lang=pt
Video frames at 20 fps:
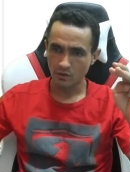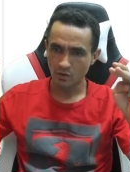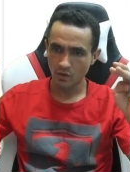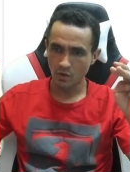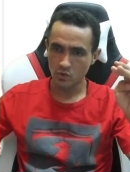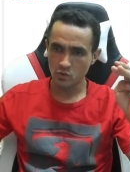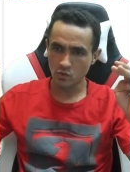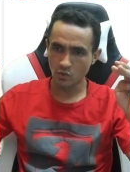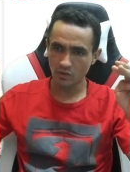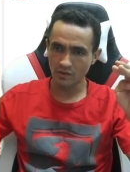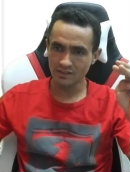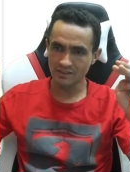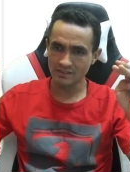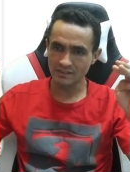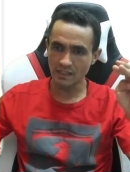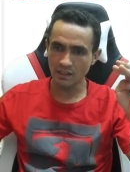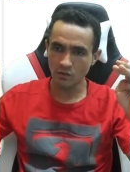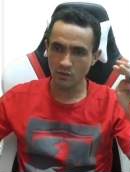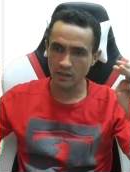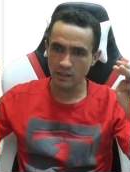Ó, João
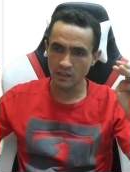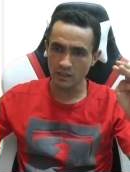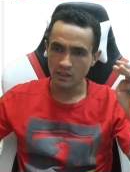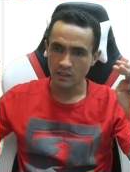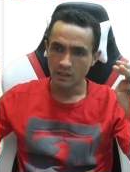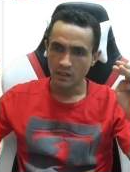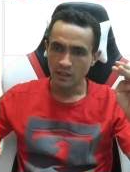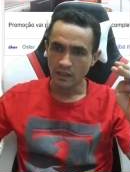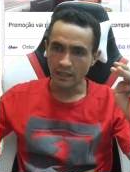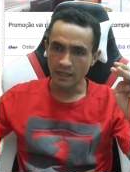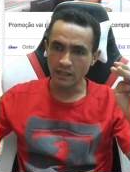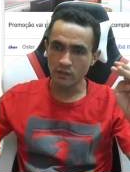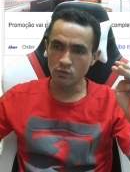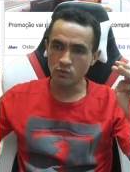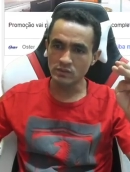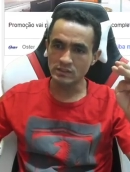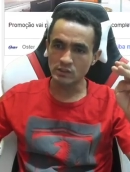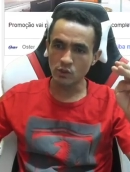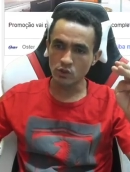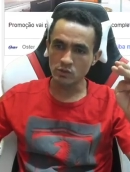Cancelo aí em
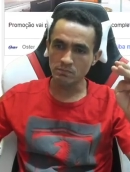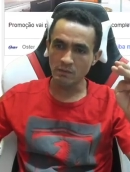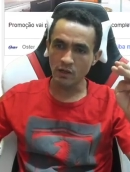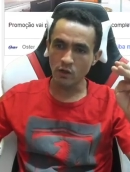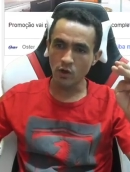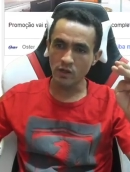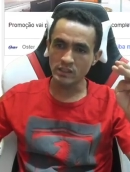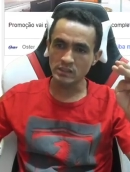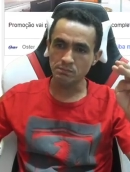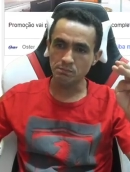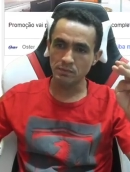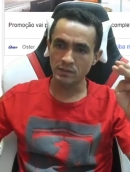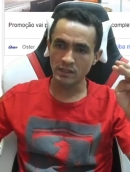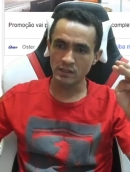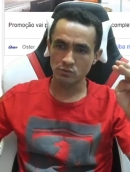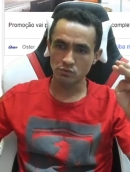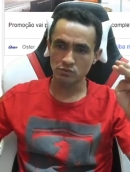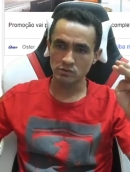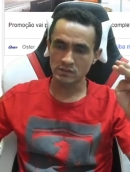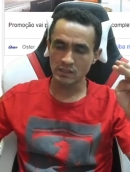um de seus maiores
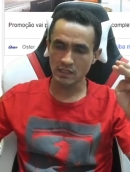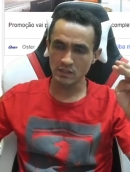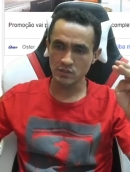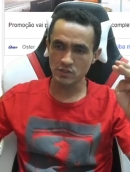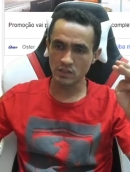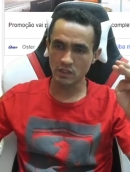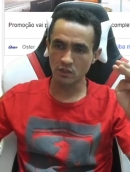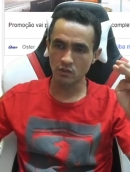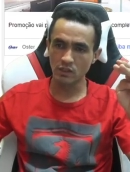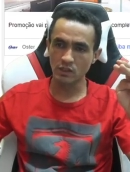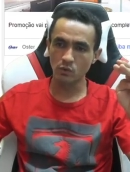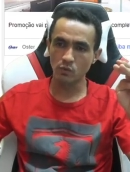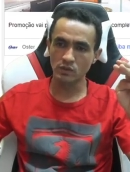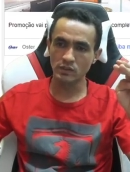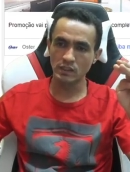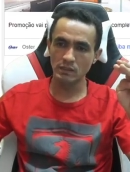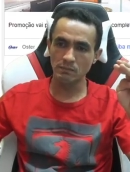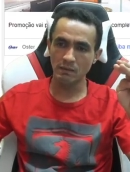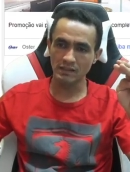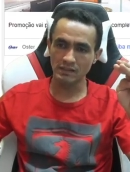preços, tá? Tirando ali
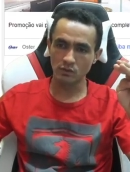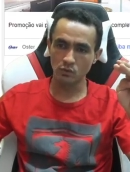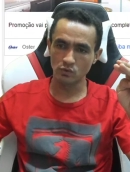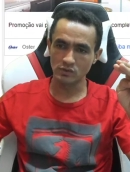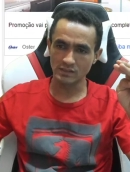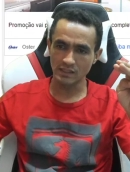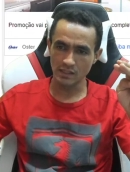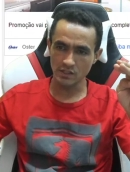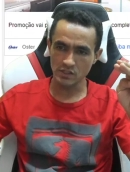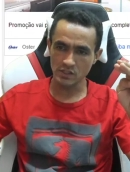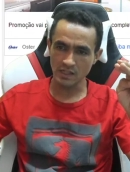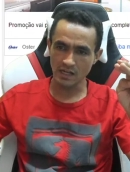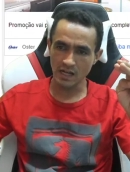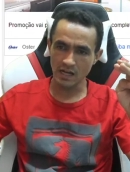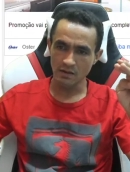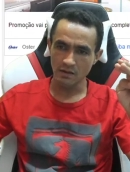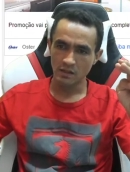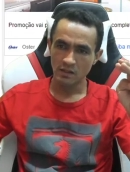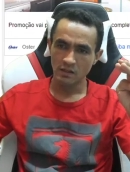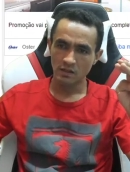quando ele bateu
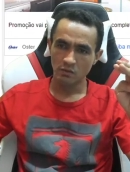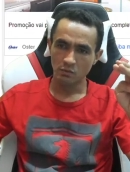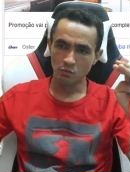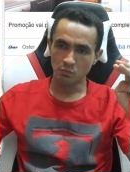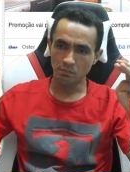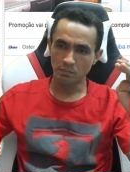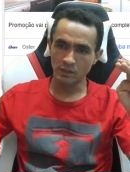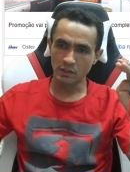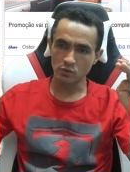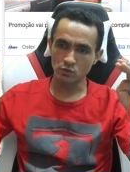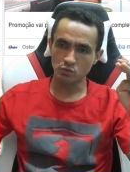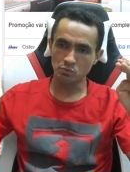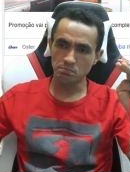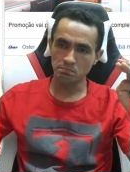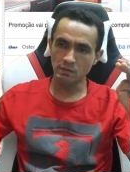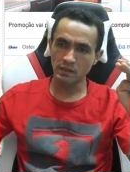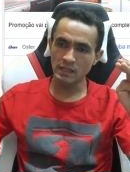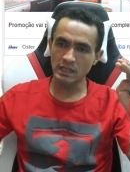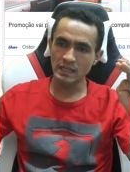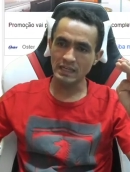7K, um preço
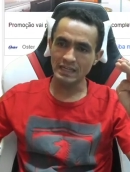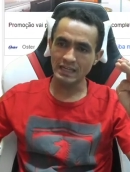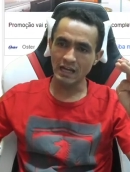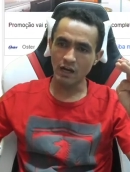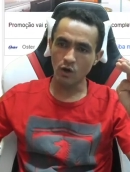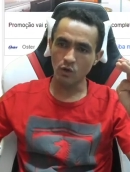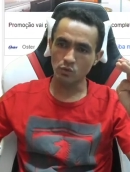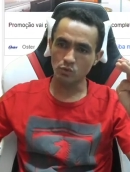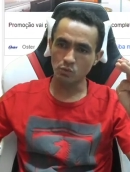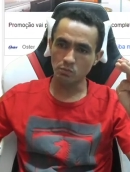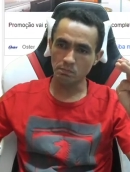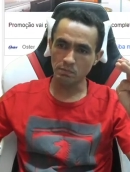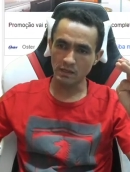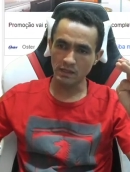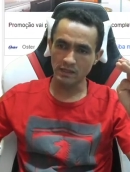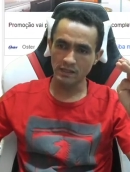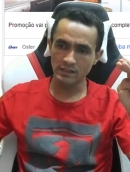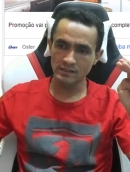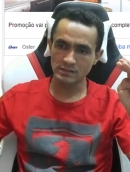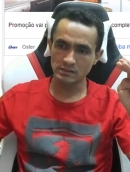bem alto
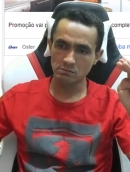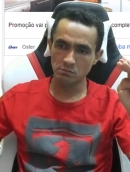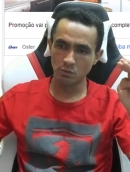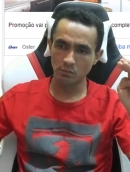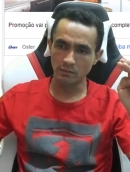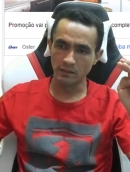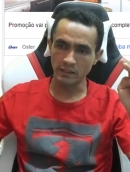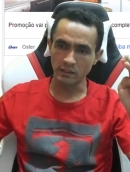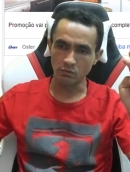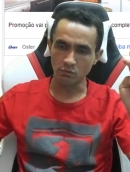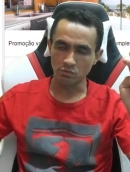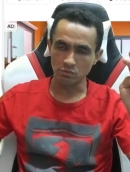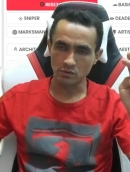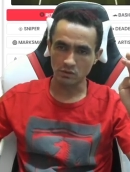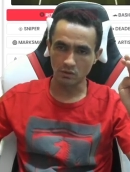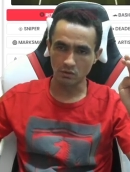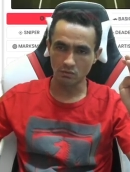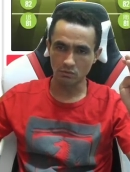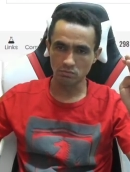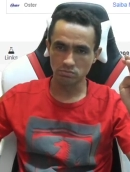para esse momento.
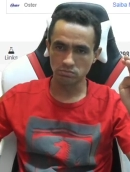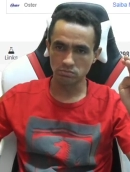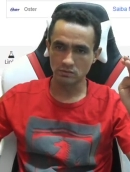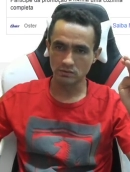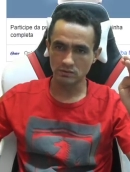Então,